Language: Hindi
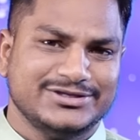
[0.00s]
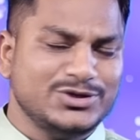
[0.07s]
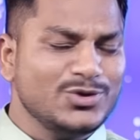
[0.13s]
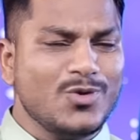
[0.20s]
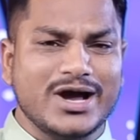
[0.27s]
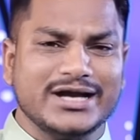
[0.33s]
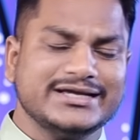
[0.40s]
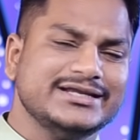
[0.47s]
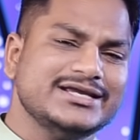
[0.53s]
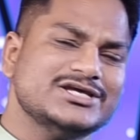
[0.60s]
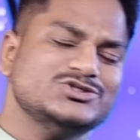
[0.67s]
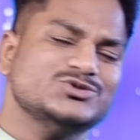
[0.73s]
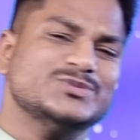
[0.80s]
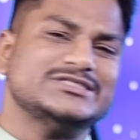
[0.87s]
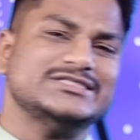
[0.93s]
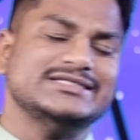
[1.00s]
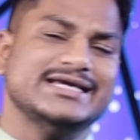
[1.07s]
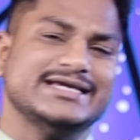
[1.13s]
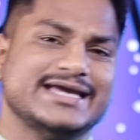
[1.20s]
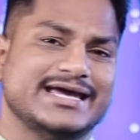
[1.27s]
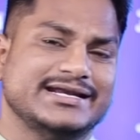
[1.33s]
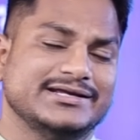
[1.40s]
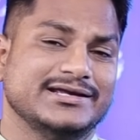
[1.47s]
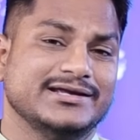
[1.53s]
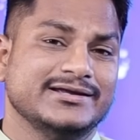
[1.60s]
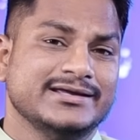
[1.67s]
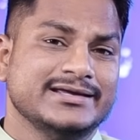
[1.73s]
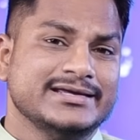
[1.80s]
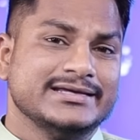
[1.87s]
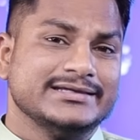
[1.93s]
क्यों आखिर यीशु मसीह ये कह रहे
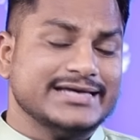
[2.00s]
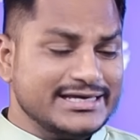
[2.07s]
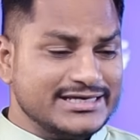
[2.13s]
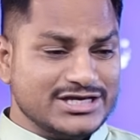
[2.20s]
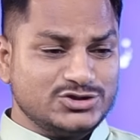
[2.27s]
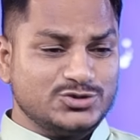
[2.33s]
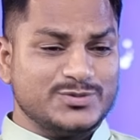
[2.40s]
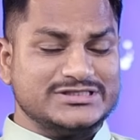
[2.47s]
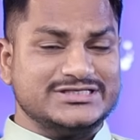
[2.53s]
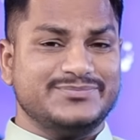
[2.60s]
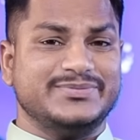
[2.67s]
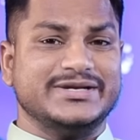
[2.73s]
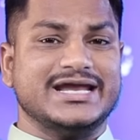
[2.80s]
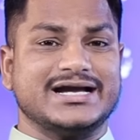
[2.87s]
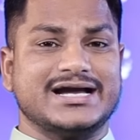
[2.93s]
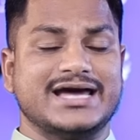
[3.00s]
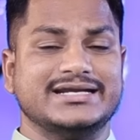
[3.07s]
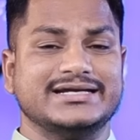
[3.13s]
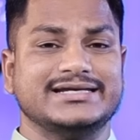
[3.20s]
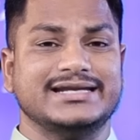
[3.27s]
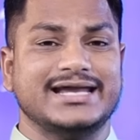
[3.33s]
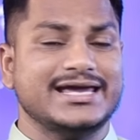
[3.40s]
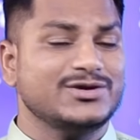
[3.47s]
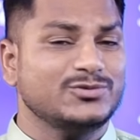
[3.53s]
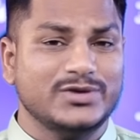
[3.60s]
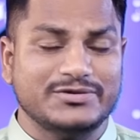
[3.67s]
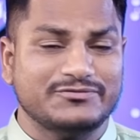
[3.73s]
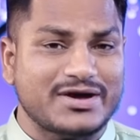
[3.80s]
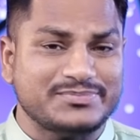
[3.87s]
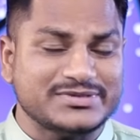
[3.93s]
क्या यीशु मसीह बिना खाना खिलाए
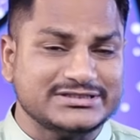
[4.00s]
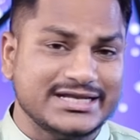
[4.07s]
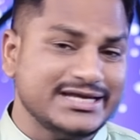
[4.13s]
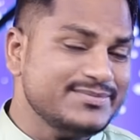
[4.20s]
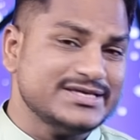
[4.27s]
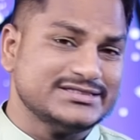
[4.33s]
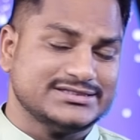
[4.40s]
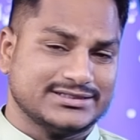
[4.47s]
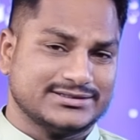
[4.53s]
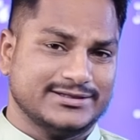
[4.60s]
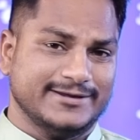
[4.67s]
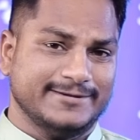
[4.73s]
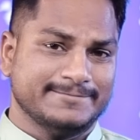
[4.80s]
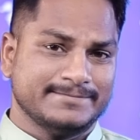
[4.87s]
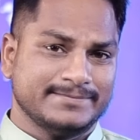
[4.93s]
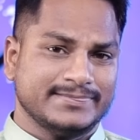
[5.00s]
उन्हें वापस नहीं भेज सकते